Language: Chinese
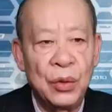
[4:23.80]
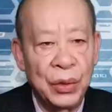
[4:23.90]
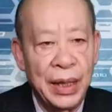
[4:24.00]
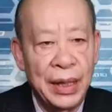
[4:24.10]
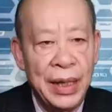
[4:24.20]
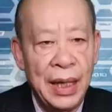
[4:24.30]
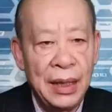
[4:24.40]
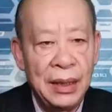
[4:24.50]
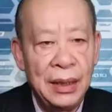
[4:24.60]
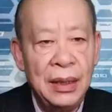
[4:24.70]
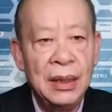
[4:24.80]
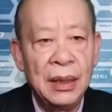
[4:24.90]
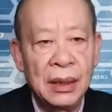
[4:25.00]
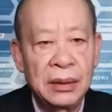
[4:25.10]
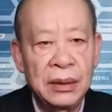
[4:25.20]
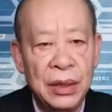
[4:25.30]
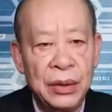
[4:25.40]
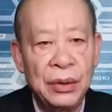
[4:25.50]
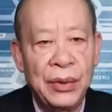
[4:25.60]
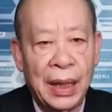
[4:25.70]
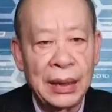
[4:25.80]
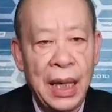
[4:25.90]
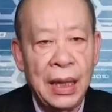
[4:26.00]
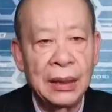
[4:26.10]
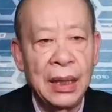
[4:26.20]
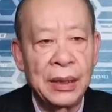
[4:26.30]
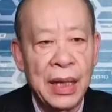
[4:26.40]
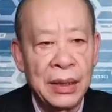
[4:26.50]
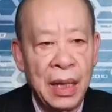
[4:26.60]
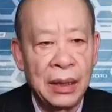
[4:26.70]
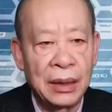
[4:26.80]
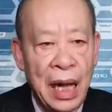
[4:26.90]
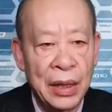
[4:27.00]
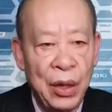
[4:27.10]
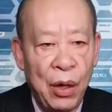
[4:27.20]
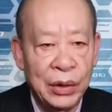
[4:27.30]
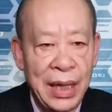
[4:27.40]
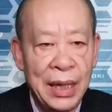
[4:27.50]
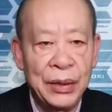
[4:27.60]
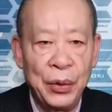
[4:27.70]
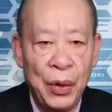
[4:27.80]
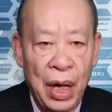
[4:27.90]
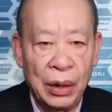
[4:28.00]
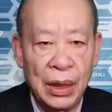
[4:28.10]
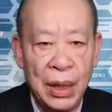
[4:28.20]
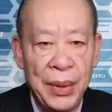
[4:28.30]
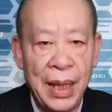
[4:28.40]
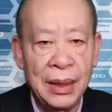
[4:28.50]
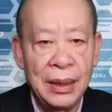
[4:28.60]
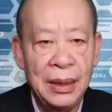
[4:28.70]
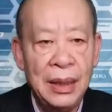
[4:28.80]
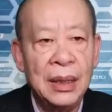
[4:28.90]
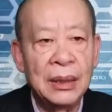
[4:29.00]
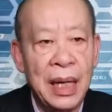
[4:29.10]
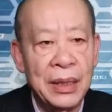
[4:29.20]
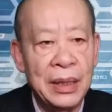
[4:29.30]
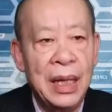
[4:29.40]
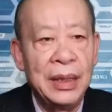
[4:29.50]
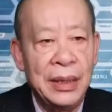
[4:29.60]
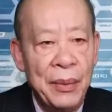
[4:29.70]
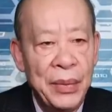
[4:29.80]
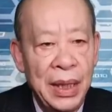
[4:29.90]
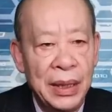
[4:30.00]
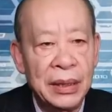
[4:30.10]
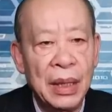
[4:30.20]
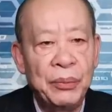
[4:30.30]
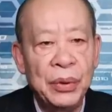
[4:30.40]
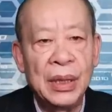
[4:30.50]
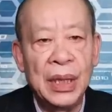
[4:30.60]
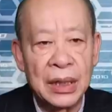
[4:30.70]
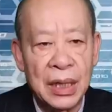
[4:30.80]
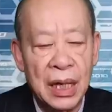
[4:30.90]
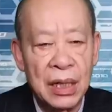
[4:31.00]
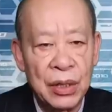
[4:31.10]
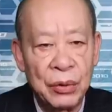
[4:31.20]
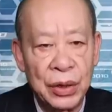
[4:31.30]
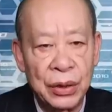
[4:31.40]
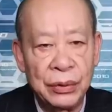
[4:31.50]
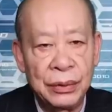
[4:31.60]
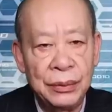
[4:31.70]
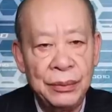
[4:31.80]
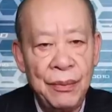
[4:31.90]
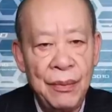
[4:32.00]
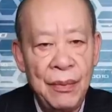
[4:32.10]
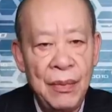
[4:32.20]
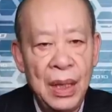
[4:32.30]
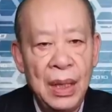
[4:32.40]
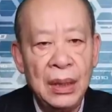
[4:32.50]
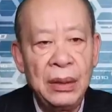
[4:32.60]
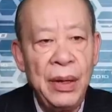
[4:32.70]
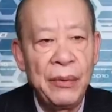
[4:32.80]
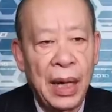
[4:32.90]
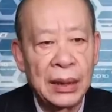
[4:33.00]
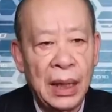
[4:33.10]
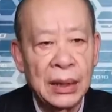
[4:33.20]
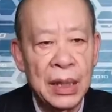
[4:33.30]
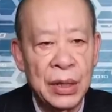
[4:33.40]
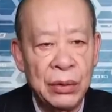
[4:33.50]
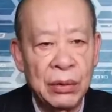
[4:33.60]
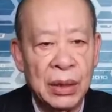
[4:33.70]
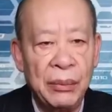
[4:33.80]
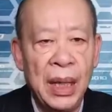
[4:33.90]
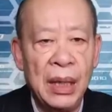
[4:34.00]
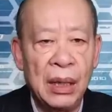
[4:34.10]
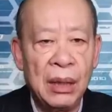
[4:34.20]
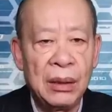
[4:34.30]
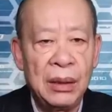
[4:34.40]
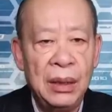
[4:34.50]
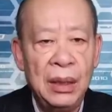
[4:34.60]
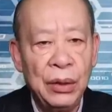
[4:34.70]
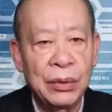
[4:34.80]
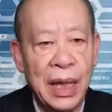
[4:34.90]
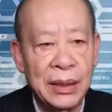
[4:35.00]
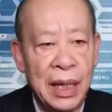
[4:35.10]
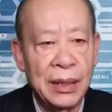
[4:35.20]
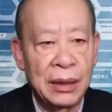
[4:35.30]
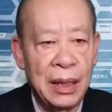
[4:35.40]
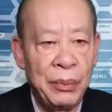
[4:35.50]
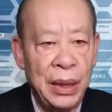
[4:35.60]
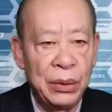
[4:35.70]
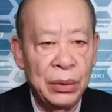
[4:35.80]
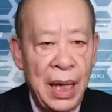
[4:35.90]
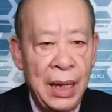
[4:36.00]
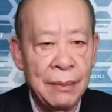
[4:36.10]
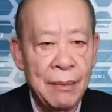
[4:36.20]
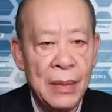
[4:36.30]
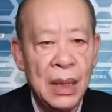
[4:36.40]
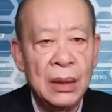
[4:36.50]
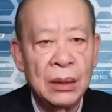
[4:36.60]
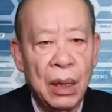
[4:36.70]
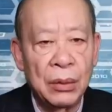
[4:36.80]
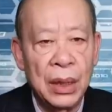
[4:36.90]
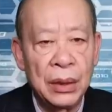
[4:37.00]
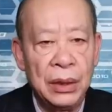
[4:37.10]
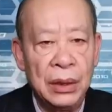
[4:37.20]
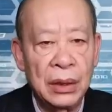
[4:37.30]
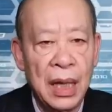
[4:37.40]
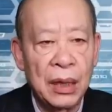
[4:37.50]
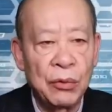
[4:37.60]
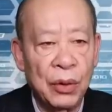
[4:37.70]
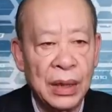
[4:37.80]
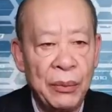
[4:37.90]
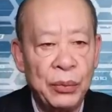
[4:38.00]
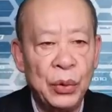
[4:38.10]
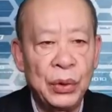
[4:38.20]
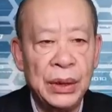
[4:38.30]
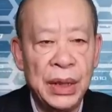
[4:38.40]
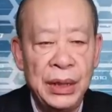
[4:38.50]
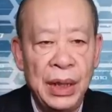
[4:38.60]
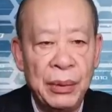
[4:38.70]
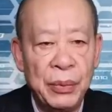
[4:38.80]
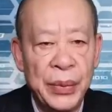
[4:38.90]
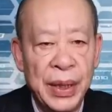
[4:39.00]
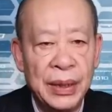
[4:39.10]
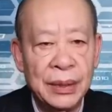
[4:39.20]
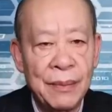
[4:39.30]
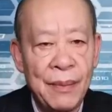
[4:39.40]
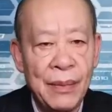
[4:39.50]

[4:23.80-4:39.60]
总体而言，俄罗斯使用瓦格纳在战场上打消耗战有好的一面，但是也面临着不可承受之重，因为瓦格纳的使用成本很高，又在战场上被优待，造成其他作战部队的心理不平衡。